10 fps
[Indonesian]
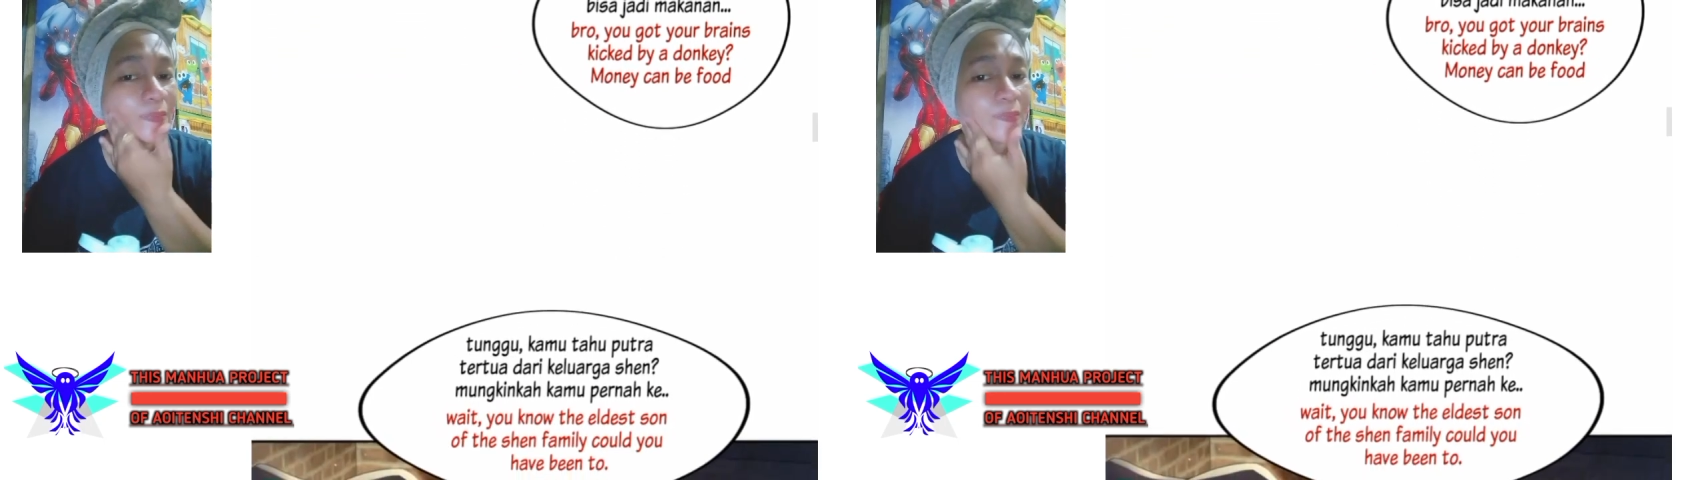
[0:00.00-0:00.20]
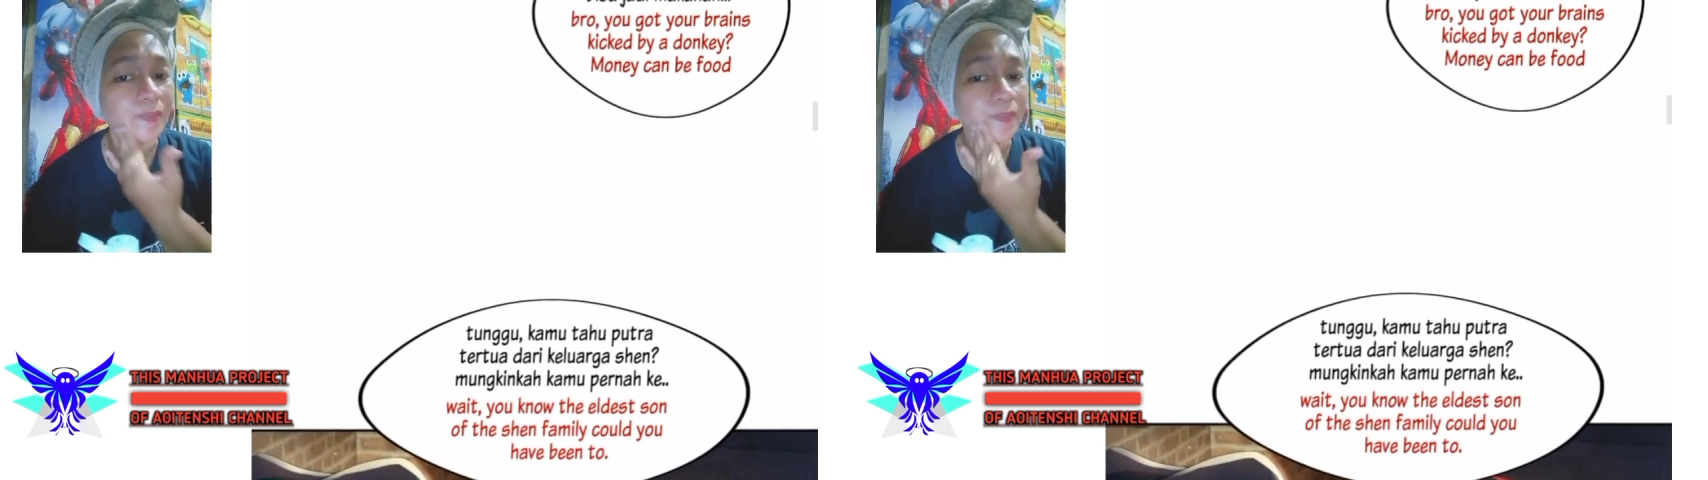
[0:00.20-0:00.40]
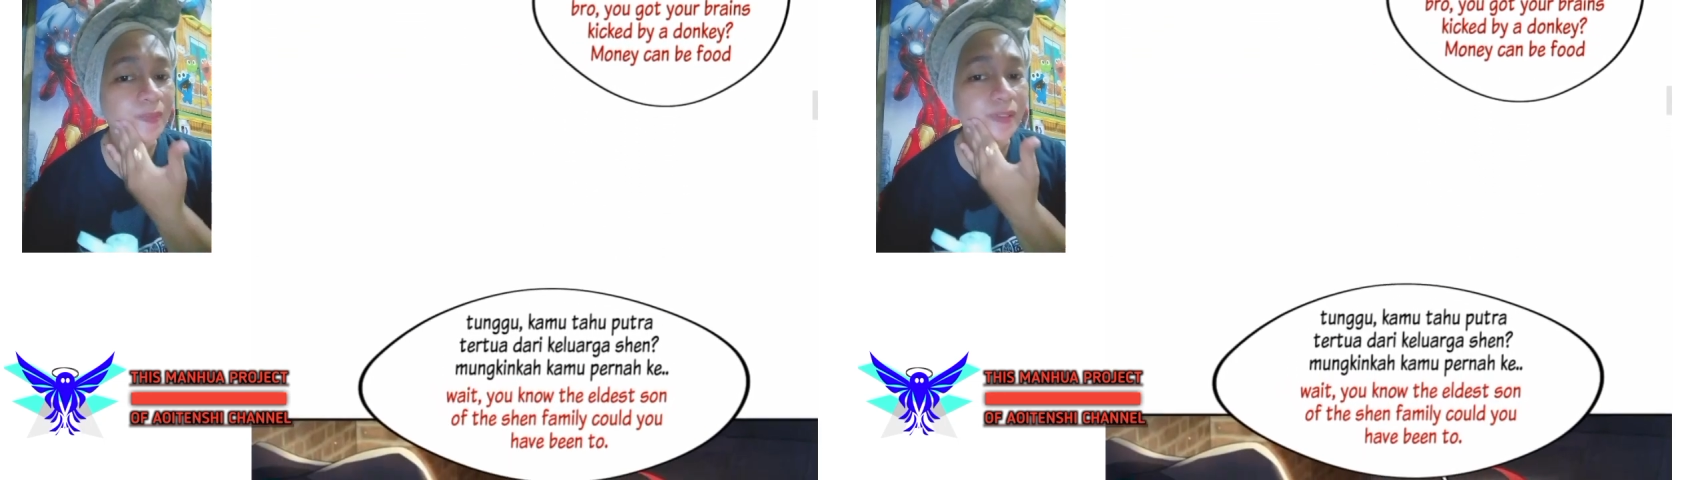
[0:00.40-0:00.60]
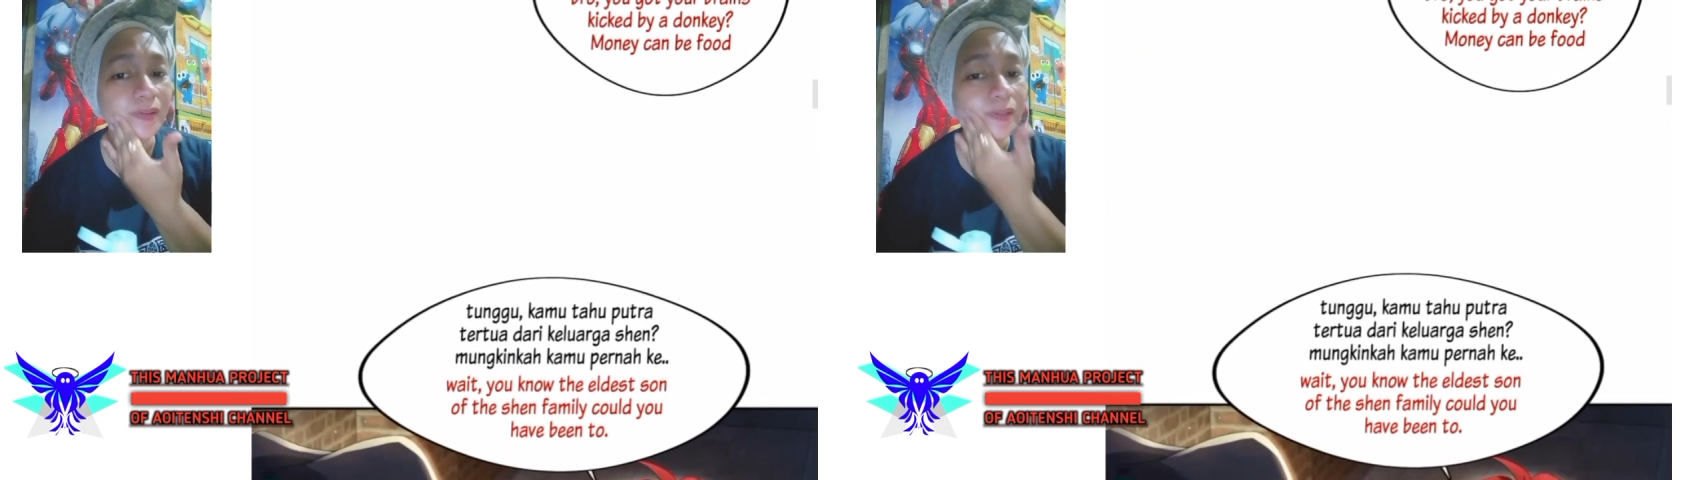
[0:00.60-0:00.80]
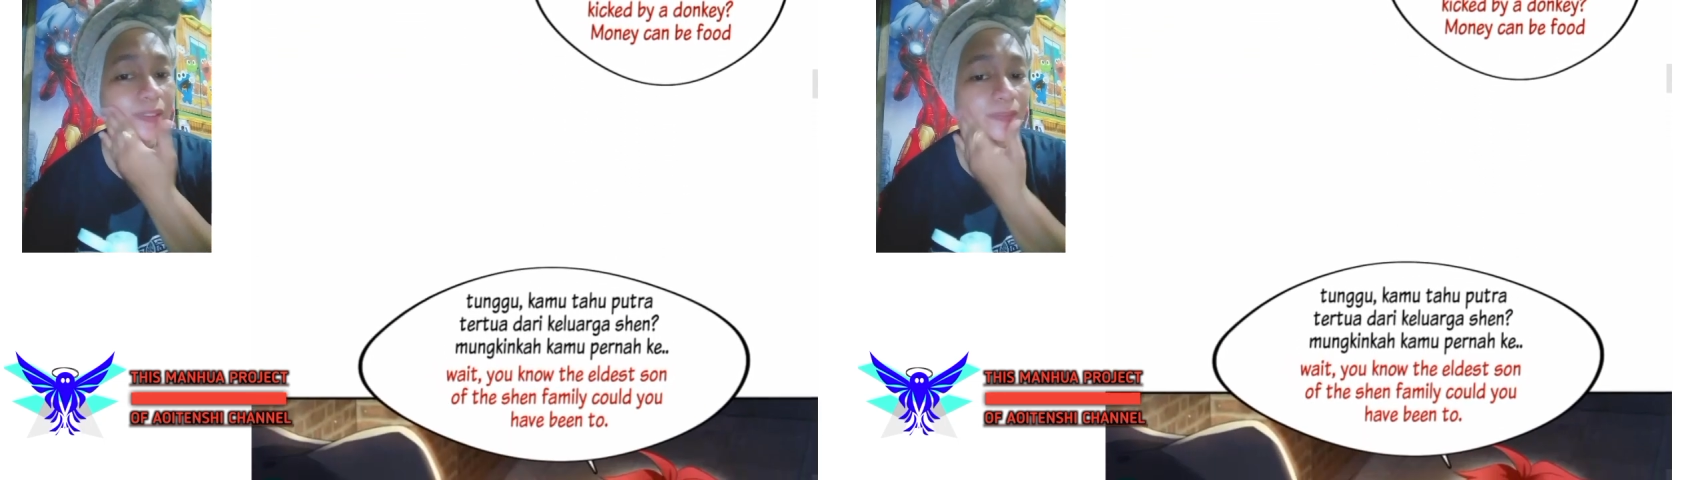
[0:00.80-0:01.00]
putra tertua
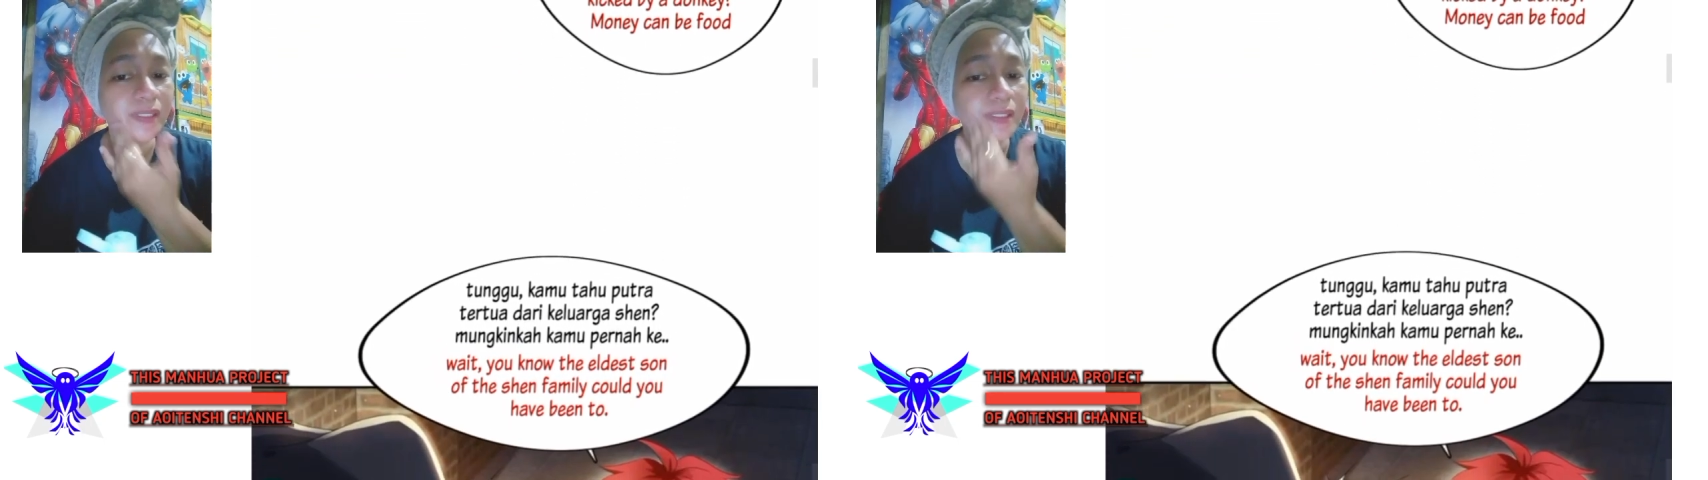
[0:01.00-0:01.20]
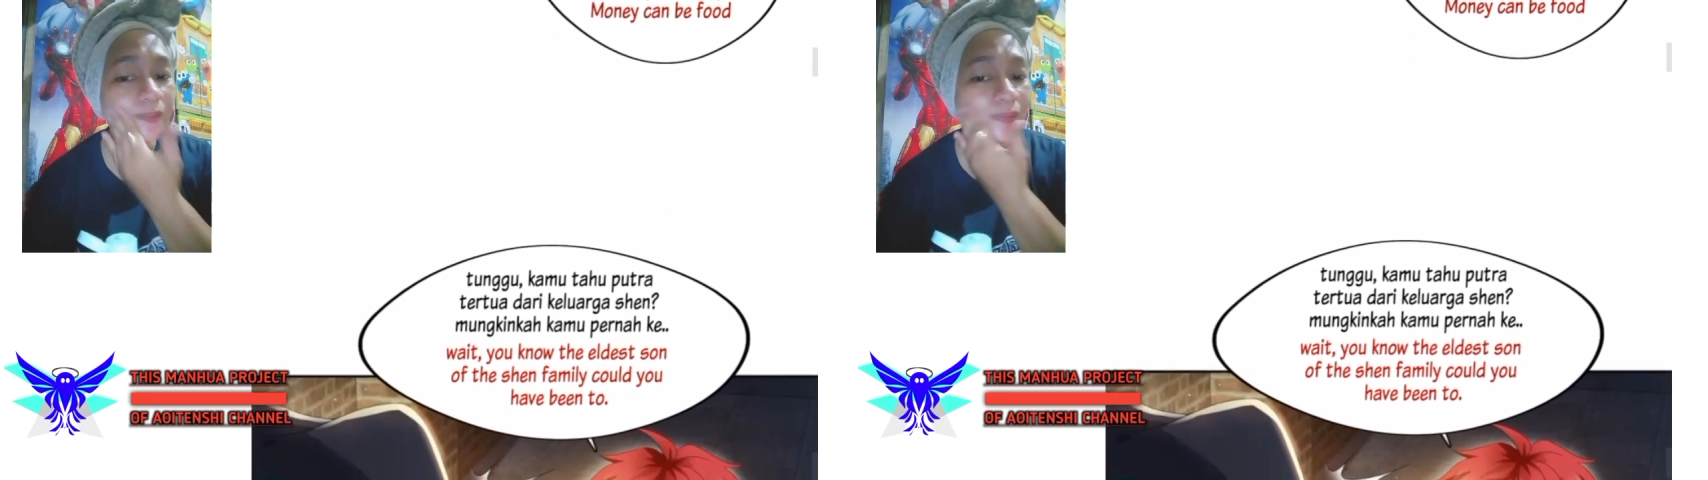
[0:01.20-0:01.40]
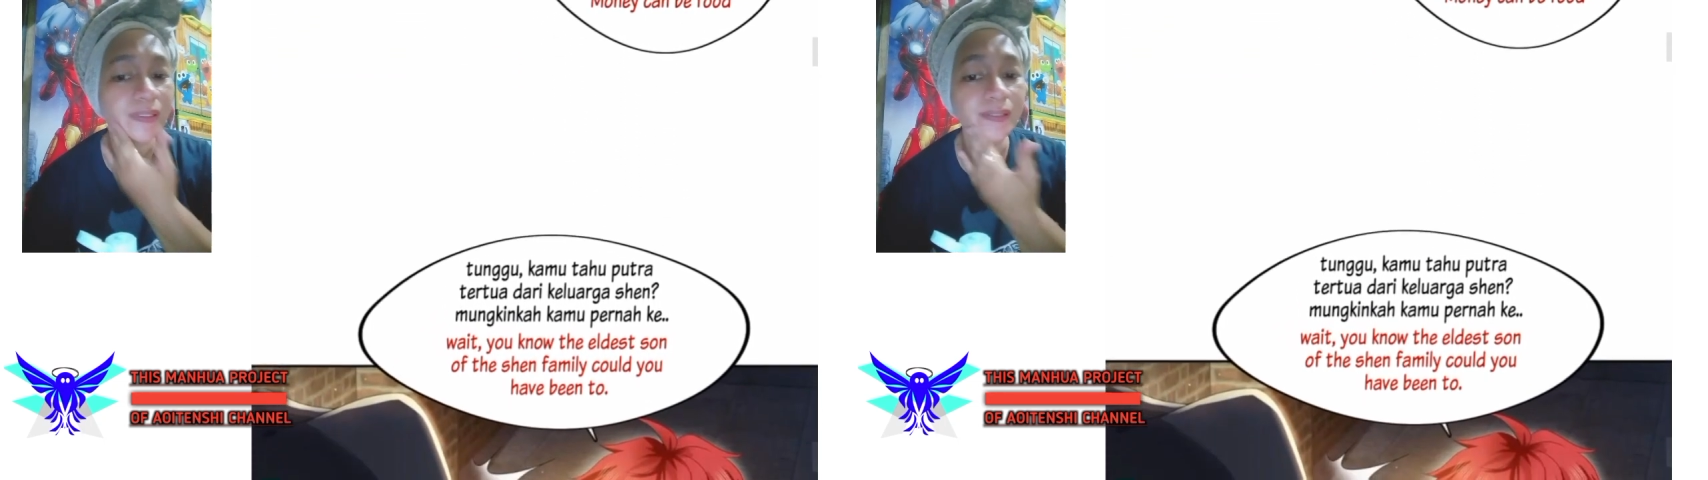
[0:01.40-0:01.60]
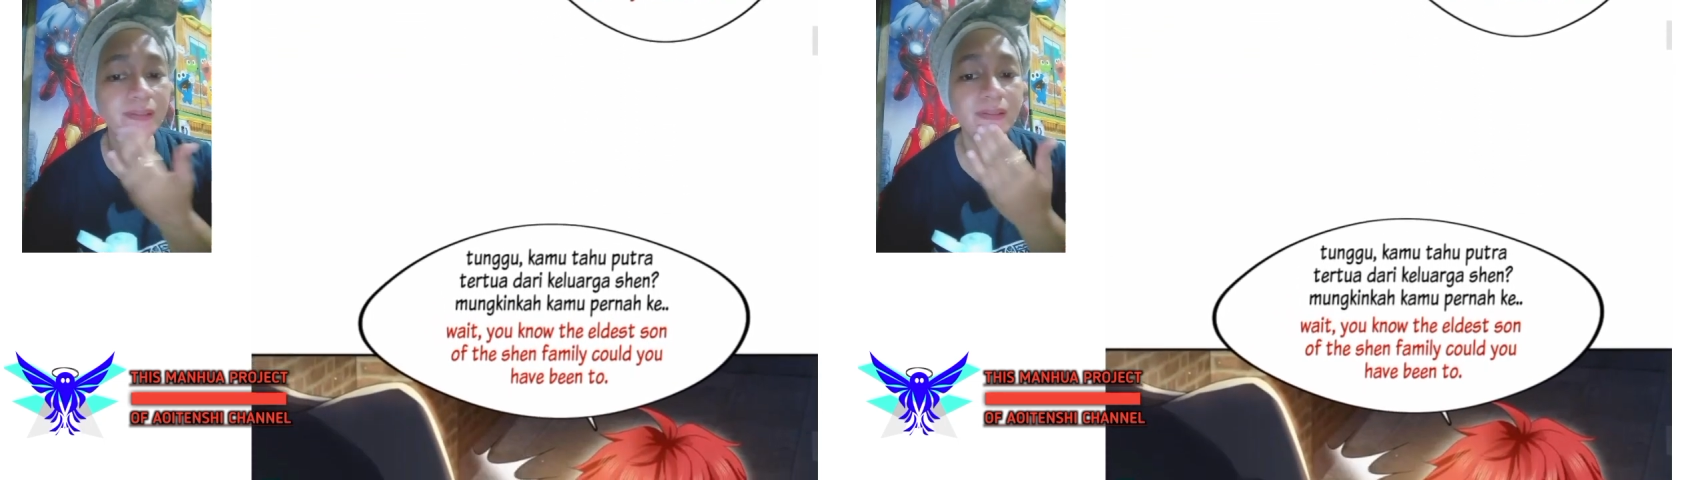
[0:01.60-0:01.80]
dari keluarga Sen?